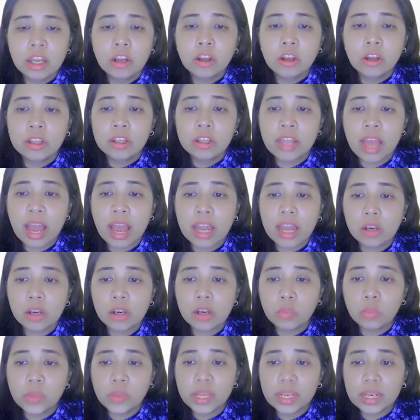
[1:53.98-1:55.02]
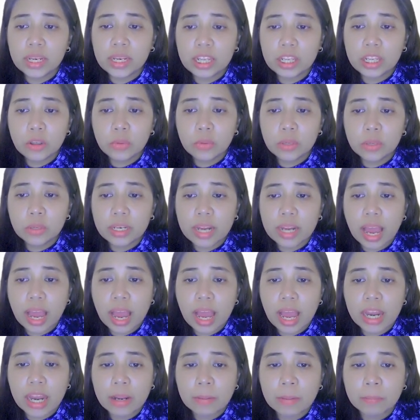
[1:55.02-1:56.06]
dahil weekly yung
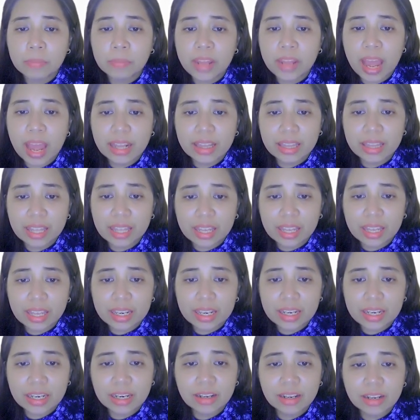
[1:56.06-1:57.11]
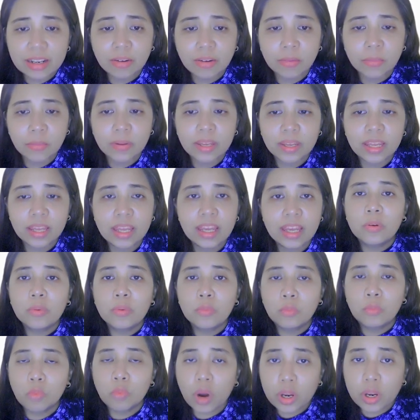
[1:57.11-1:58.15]
hinahanap natin, okay,
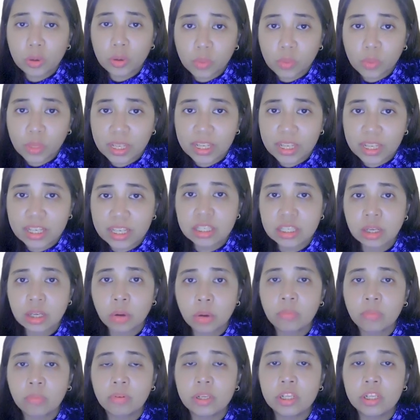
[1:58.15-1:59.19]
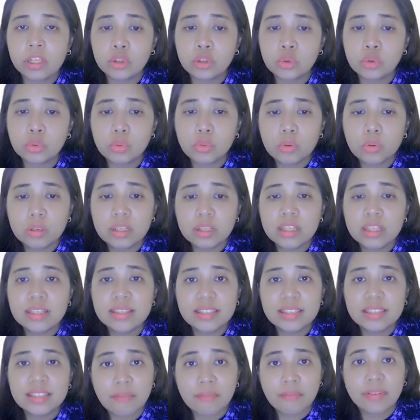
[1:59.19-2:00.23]
one week is equivalent to
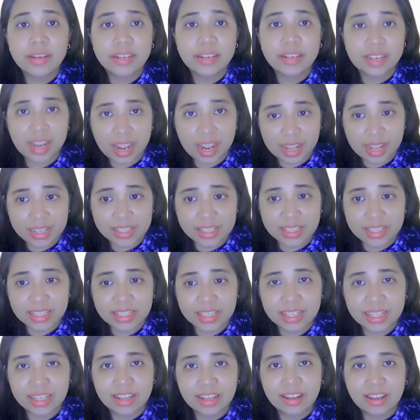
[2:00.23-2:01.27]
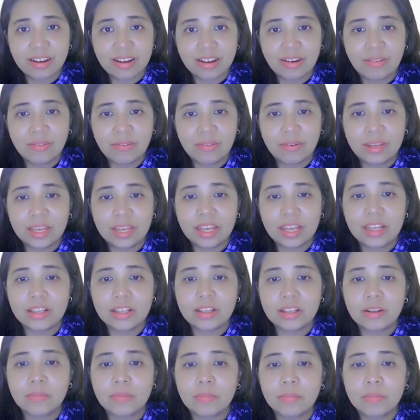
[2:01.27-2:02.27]
7 days. Okay.